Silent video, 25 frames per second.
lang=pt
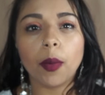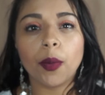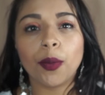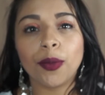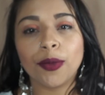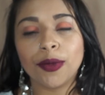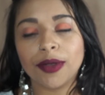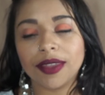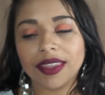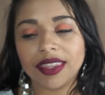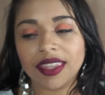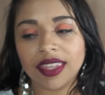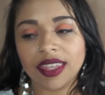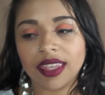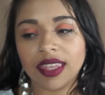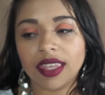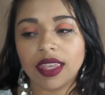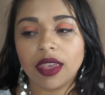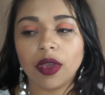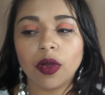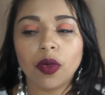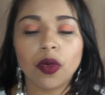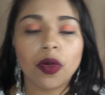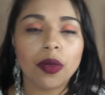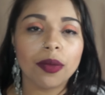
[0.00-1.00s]
Porque
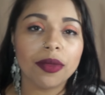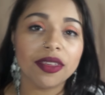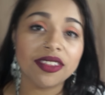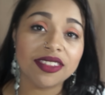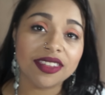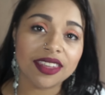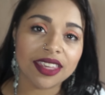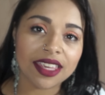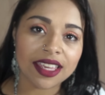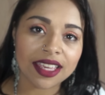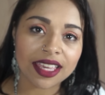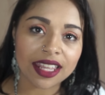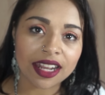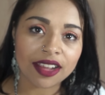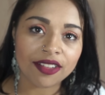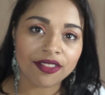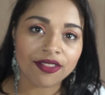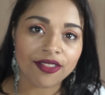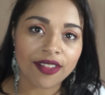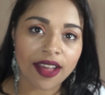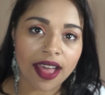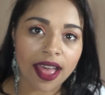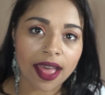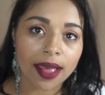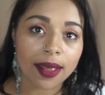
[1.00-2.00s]
eu comecei a
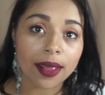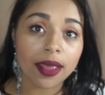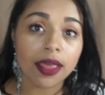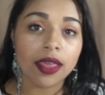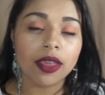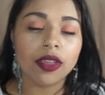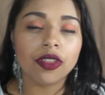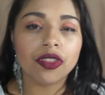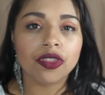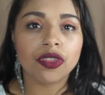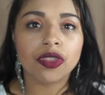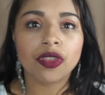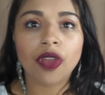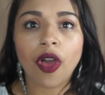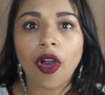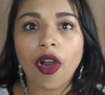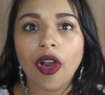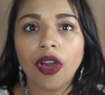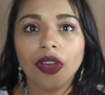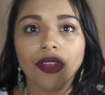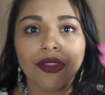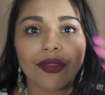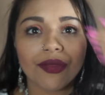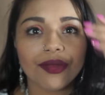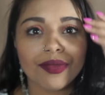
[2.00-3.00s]
gravar
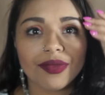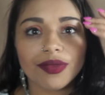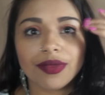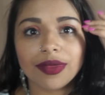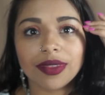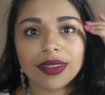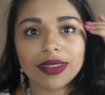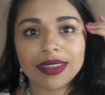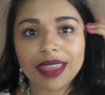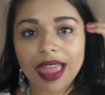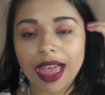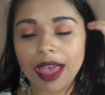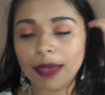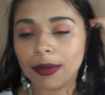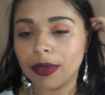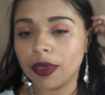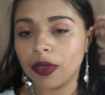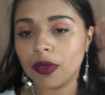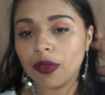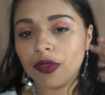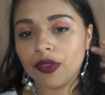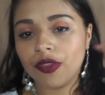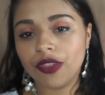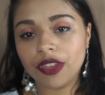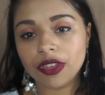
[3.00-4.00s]
só, sabe,
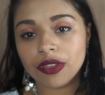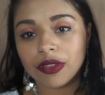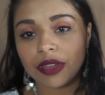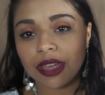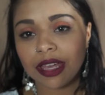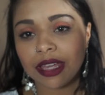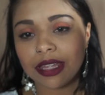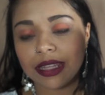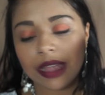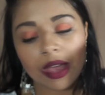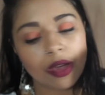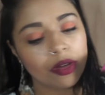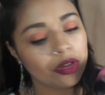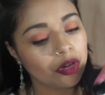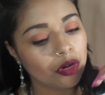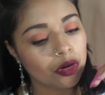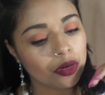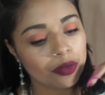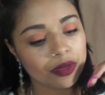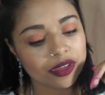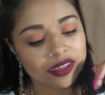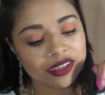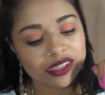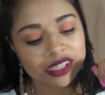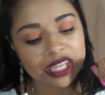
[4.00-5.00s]
eu fiz o canal e
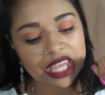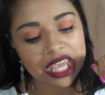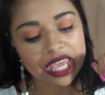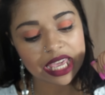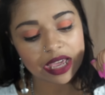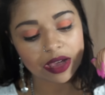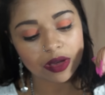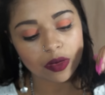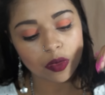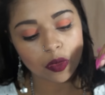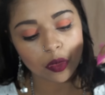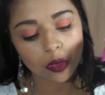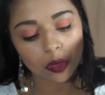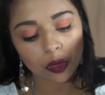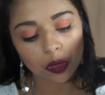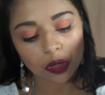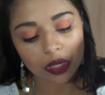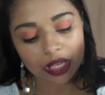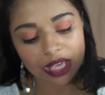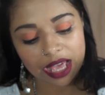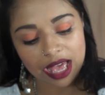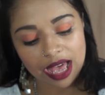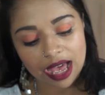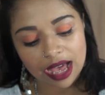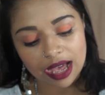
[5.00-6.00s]
comecei a
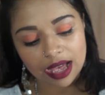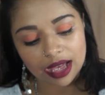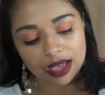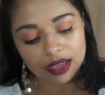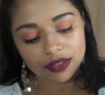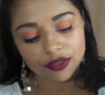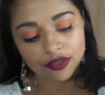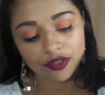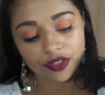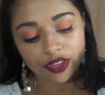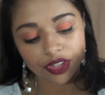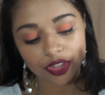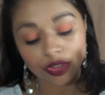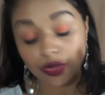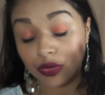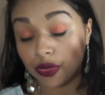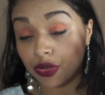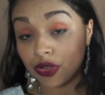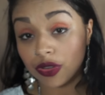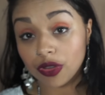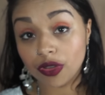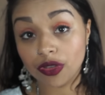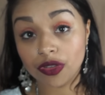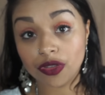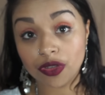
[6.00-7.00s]
colocar
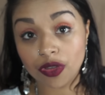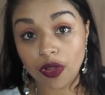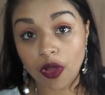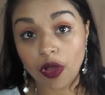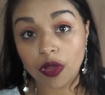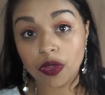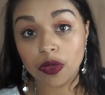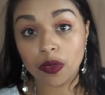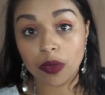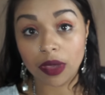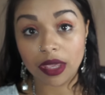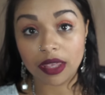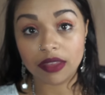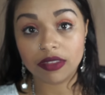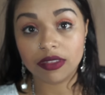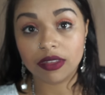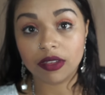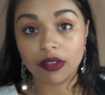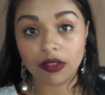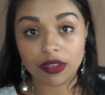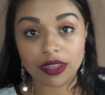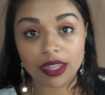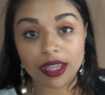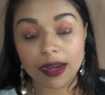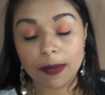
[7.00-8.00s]
vídeos só do Enzo
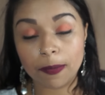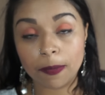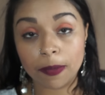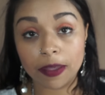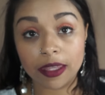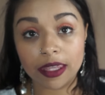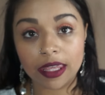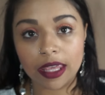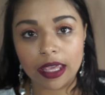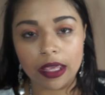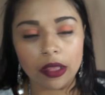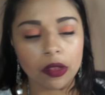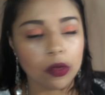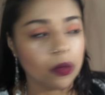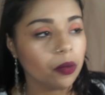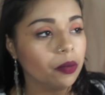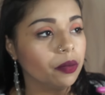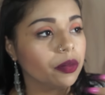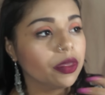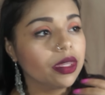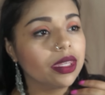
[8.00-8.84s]
quando era pequeno.